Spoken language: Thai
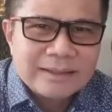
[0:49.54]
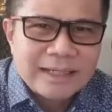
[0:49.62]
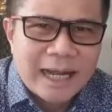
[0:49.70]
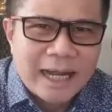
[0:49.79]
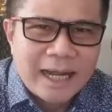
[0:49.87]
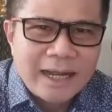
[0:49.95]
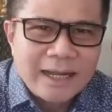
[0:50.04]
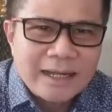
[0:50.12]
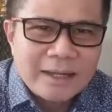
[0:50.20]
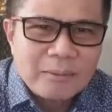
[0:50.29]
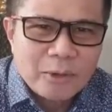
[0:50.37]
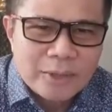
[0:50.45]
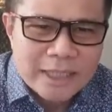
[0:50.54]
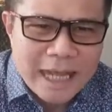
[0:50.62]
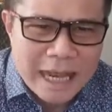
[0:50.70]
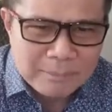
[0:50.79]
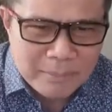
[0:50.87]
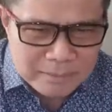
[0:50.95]
นะผล
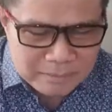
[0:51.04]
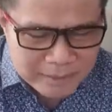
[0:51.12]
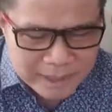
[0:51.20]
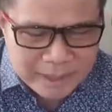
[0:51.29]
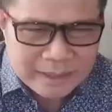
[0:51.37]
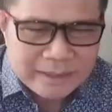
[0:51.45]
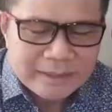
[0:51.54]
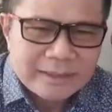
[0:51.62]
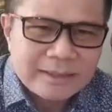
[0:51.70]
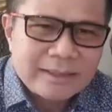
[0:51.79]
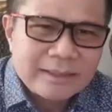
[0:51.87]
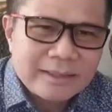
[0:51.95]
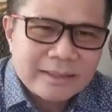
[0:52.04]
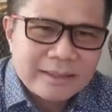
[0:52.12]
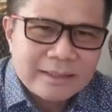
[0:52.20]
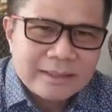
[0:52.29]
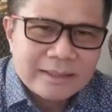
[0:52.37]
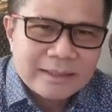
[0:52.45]
งานไม่มี
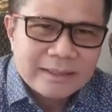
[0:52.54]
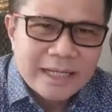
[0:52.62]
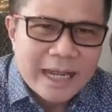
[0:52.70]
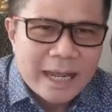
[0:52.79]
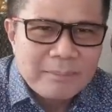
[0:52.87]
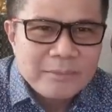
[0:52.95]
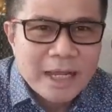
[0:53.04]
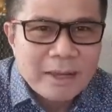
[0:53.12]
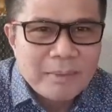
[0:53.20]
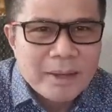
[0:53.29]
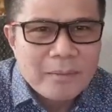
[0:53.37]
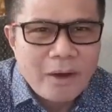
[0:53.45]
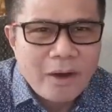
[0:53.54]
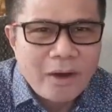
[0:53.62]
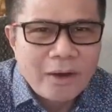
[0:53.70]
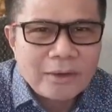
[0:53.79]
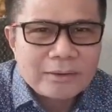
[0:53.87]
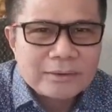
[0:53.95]
แถมยังไม่พอ
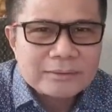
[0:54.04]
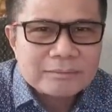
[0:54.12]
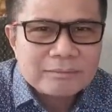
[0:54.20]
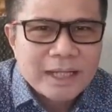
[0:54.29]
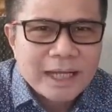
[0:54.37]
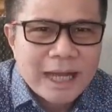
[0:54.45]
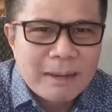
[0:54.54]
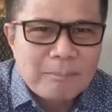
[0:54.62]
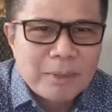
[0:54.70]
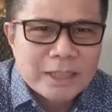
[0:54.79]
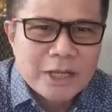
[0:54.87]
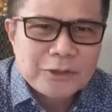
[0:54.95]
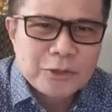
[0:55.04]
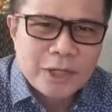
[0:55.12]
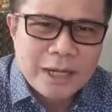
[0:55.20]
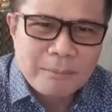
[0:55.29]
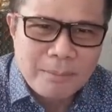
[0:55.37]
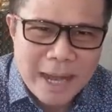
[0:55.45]
นะครับประชาชน
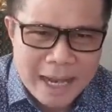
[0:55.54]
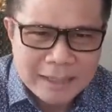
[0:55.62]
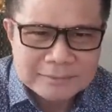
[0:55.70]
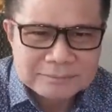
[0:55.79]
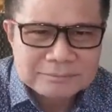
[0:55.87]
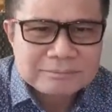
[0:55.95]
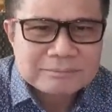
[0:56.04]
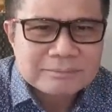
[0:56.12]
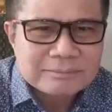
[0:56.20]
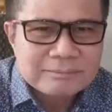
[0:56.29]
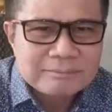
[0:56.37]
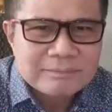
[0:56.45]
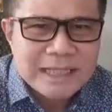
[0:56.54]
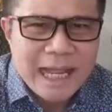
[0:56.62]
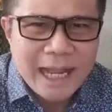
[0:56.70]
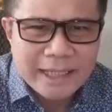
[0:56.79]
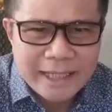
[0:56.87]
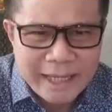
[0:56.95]
ลำบาก
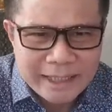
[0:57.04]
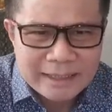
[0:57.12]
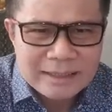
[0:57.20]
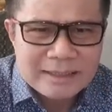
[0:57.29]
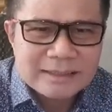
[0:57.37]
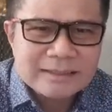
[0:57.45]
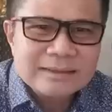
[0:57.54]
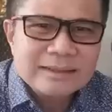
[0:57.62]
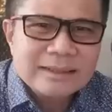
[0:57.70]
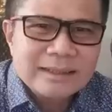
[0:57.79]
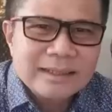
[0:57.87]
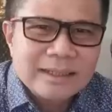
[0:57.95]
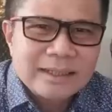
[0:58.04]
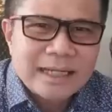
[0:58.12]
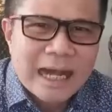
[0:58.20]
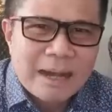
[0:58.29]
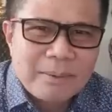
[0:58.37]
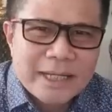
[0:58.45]
ยากเข็น
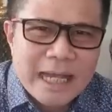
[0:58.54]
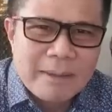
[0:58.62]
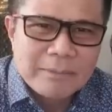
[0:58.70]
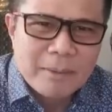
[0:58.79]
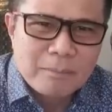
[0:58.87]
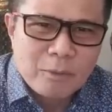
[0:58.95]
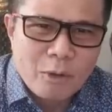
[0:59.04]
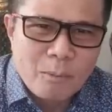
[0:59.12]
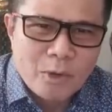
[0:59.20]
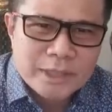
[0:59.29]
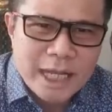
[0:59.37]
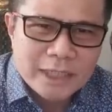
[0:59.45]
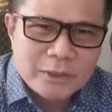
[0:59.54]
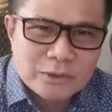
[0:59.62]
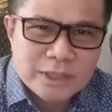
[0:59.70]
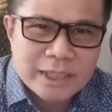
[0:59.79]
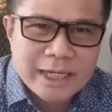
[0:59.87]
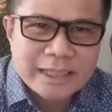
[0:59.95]
นะพยายามจะโปรโมชั่นทุก
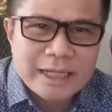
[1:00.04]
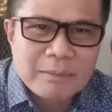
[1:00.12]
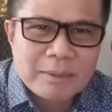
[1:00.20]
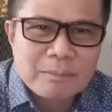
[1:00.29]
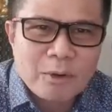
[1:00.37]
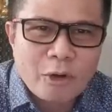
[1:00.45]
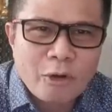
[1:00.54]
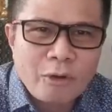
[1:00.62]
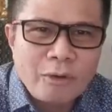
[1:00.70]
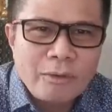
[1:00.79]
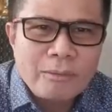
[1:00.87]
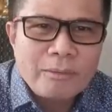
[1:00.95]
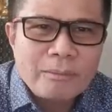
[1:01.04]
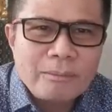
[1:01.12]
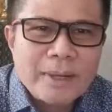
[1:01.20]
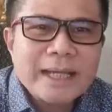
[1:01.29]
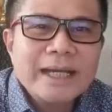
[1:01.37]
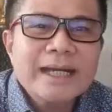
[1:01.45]
ชนิดแต่มันโปร
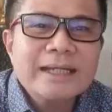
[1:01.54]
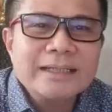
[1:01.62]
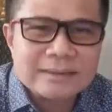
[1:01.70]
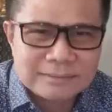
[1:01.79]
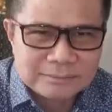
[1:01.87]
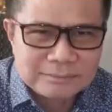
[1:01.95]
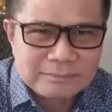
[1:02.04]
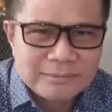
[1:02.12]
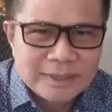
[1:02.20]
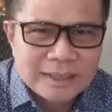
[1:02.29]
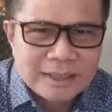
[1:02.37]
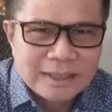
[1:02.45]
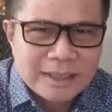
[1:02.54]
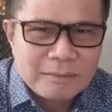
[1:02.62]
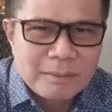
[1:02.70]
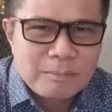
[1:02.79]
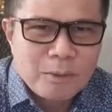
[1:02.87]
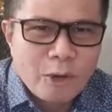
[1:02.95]
ไม่ขึ้น
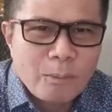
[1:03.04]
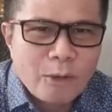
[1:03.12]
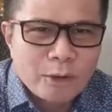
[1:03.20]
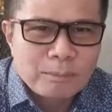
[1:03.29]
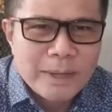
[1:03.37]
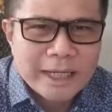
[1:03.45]
มันโปรโมทไม่